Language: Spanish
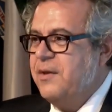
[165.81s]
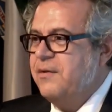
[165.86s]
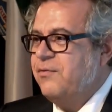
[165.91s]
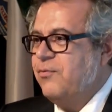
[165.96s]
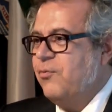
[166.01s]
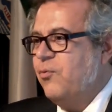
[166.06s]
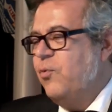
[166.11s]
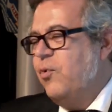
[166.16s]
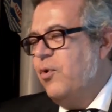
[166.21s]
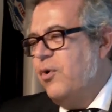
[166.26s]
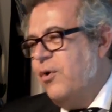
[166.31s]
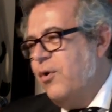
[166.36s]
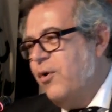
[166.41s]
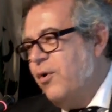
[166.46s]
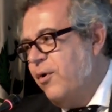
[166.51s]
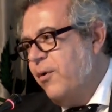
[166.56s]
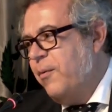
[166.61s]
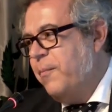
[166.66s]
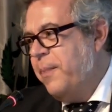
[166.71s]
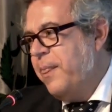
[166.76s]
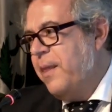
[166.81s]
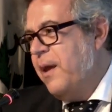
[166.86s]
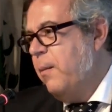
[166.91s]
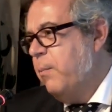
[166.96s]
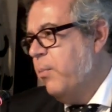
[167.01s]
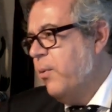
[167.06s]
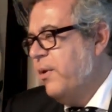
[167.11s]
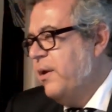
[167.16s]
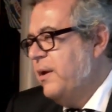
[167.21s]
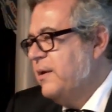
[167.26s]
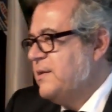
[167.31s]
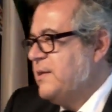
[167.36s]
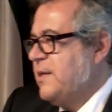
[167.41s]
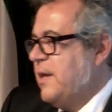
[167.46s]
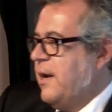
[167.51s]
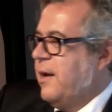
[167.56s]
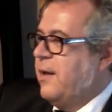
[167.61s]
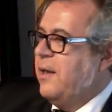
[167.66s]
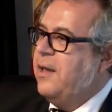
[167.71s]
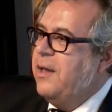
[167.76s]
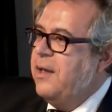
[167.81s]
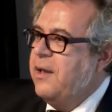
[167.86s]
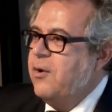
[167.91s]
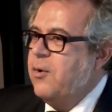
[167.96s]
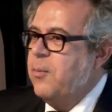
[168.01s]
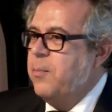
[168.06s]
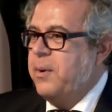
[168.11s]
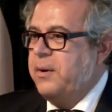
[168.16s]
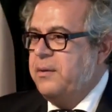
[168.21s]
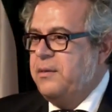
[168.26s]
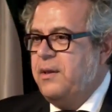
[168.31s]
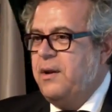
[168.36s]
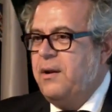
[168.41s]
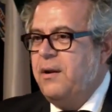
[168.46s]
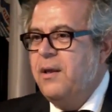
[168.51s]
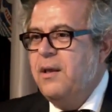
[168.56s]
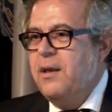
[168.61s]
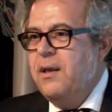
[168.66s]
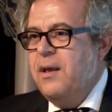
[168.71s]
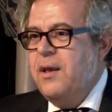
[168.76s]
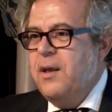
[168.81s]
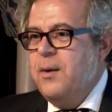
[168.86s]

Es un honor el poder estar aquí y compartir